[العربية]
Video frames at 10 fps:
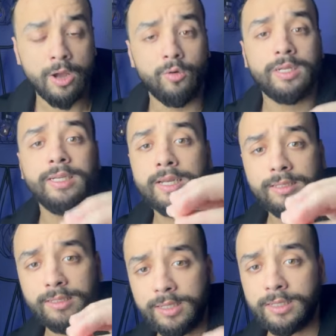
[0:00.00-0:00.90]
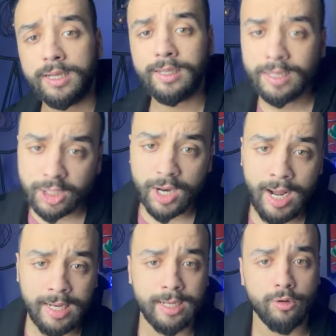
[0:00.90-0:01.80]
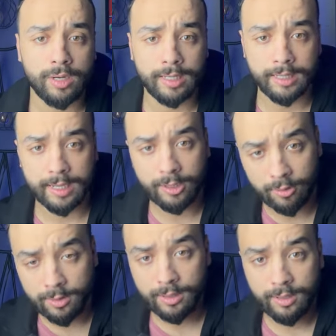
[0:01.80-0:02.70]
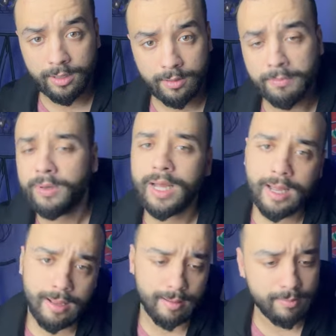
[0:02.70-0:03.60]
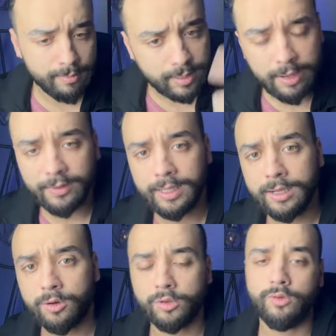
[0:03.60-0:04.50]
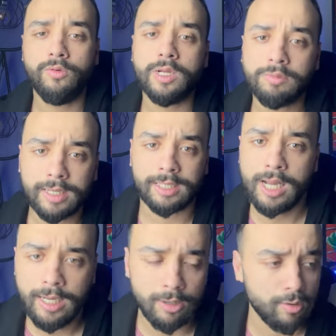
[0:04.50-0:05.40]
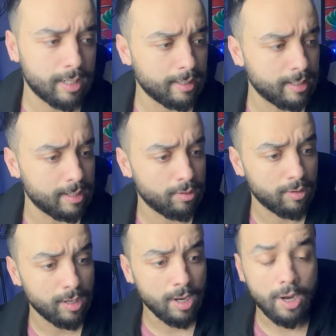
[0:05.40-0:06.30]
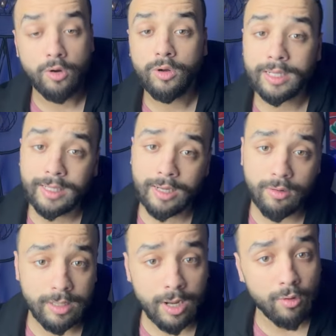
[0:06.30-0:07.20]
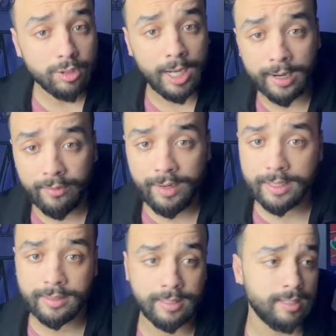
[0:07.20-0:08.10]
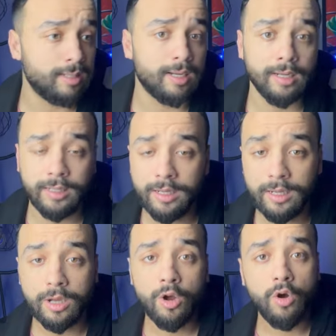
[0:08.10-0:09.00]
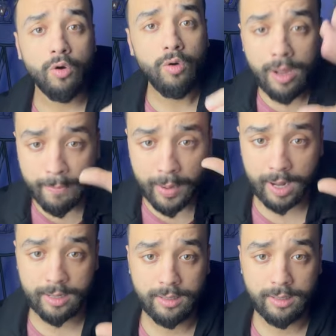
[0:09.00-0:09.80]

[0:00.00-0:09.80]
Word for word: ولكن هذا السيد هذا تنشرح لي لوكا ديالو بقى صيفط لي اوديو واش بدا كيشرح لي لوكا ديالو لوكا ديالو انه تعرف على هذه السيده هذه وحبها